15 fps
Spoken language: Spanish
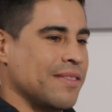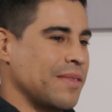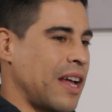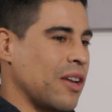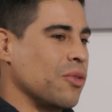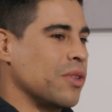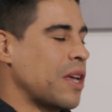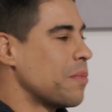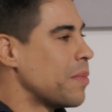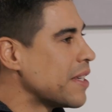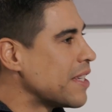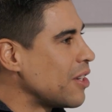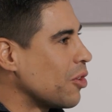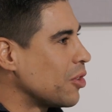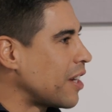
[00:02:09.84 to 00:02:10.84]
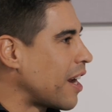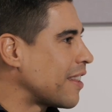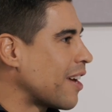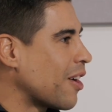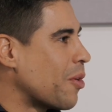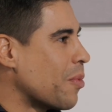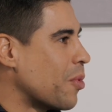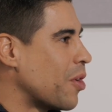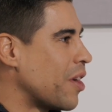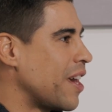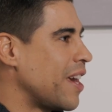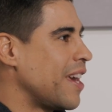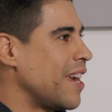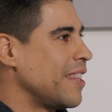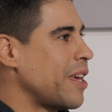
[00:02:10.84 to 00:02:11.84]
algunas veces lo tratan como
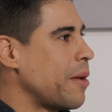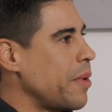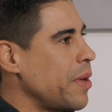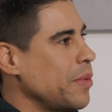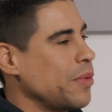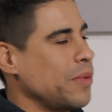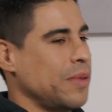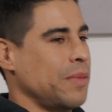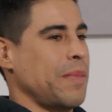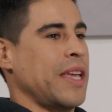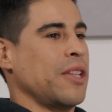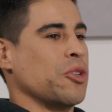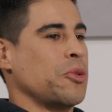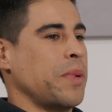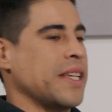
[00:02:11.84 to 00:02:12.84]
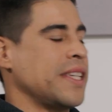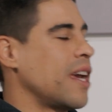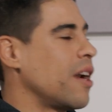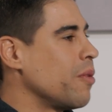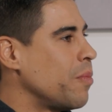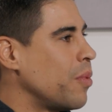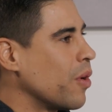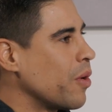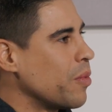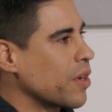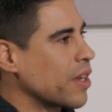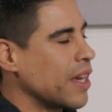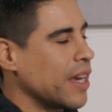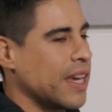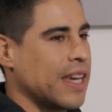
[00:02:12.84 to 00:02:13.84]
de, menospreciar un poco
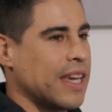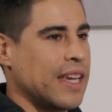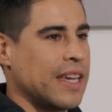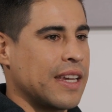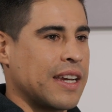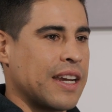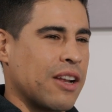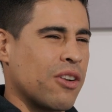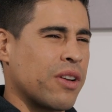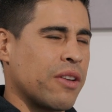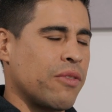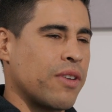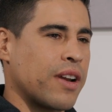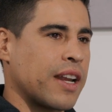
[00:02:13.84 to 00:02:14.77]
porque creo que fue